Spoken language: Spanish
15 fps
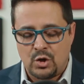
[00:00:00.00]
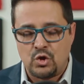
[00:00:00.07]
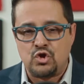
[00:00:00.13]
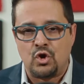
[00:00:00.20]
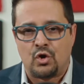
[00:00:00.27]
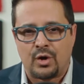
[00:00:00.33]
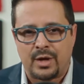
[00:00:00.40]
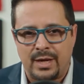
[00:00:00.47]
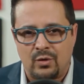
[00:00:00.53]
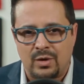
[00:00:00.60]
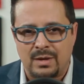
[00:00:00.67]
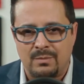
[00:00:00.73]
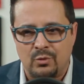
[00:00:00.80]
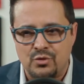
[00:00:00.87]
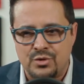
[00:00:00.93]
Yo creo
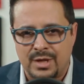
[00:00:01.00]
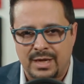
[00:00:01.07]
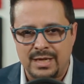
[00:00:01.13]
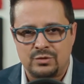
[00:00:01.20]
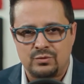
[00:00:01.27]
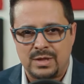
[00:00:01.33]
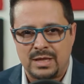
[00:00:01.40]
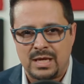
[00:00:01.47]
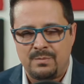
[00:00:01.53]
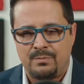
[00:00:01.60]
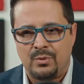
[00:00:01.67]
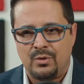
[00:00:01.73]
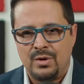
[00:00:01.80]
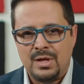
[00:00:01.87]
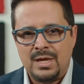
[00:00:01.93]
que Monterrey es un
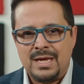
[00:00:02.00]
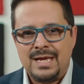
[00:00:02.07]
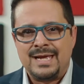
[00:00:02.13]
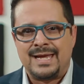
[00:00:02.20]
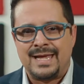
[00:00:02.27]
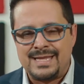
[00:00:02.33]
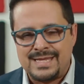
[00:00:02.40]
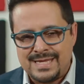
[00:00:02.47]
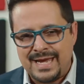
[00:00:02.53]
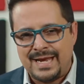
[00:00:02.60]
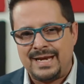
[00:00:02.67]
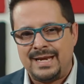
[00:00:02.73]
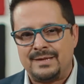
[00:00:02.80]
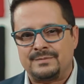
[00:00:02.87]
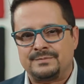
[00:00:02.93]
equipo que
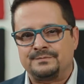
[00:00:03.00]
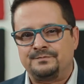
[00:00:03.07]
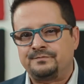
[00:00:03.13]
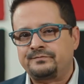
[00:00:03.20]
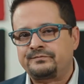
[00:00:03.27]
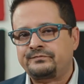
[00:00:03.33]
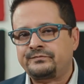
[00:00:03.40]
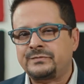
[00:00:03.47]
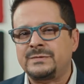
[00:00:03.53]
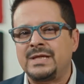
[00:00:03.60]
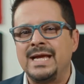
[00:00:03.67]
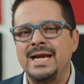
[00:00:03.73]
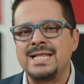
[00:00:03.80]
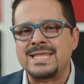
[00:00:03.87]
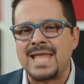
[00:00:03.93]
tiene
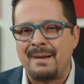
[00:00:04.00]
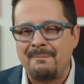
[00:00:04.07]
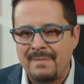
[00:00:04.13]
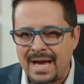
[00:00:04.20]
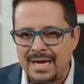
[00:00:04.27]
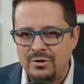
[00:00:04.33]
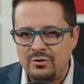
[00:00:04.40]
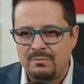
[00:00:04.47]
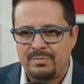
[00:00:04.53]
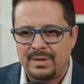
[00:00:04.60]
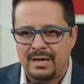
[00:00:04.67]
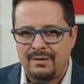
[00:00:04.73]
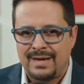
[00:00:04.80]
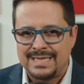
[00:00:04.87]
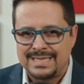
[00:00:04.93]
el tamaño
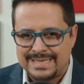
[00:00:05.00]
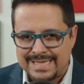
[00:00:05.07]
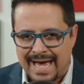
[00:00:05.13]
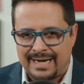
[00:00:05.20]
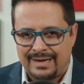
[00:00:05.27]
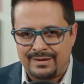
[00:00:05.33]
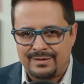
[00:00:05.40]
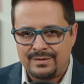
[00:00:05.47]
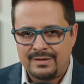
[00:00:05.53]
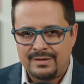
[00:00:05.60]
para avanzar.